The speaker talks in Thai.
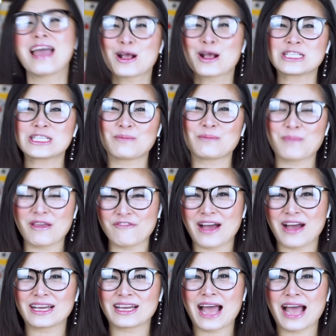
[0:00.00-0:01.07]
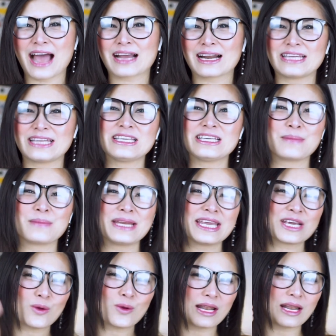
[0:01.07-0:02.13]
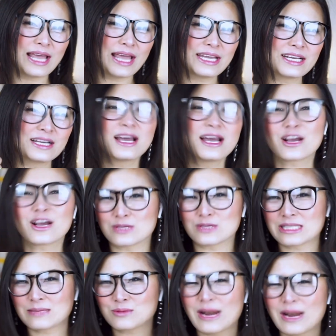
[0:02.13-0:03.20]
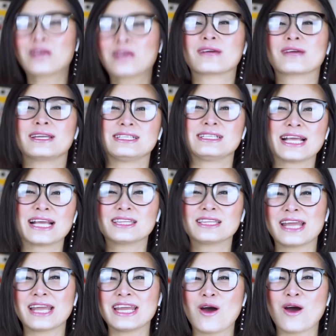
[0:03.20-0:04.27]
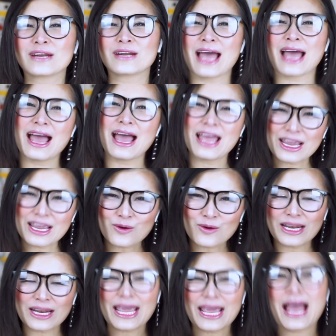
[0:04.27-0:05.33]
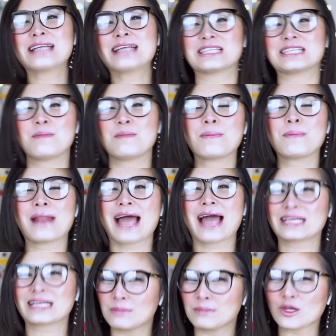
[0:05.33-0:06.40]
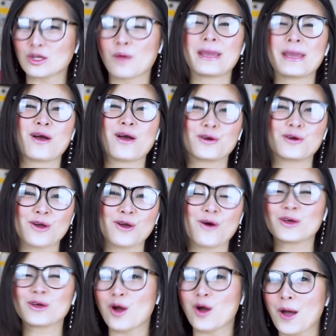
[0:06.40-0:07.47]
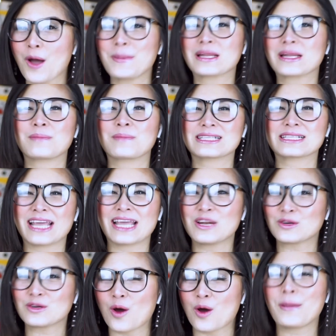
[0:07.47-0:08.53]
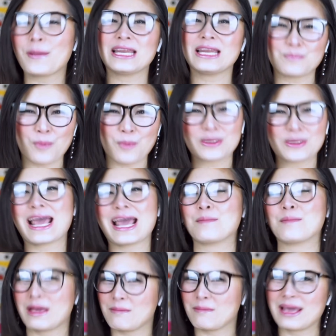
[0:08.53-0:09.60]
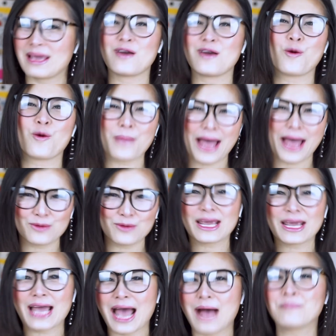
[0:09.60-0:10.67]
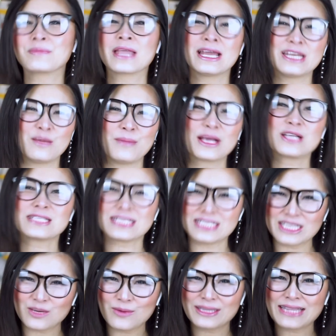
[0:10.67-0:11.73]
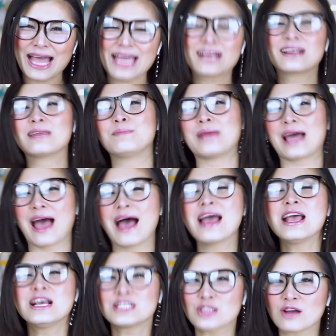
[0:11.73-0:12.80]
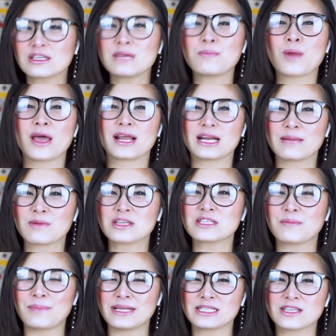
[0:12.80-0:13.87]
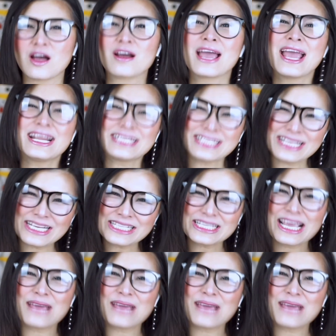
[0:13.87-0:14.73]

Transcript: ก่อนจะไปฟังนะคะใครที่ยังไม่ได้กดไลค์กด Subscribe กดกระดิ่งแจ้งเตือนให้น้องนะคะกดเลยค่ะจะได้ไม่พลาดคลิปต่อไปของน้องแล้วก็คอยเป็นกำลังใจให้น้องๆผลิตผลงานใหม่ๆออกมาด้วยค่ะเดี๋ยวเมย์ก็จะทิ้งไว้ใต้คลิปนะคะช่องที่ปล่อยคลิปก็จะเป็นช่อง TJ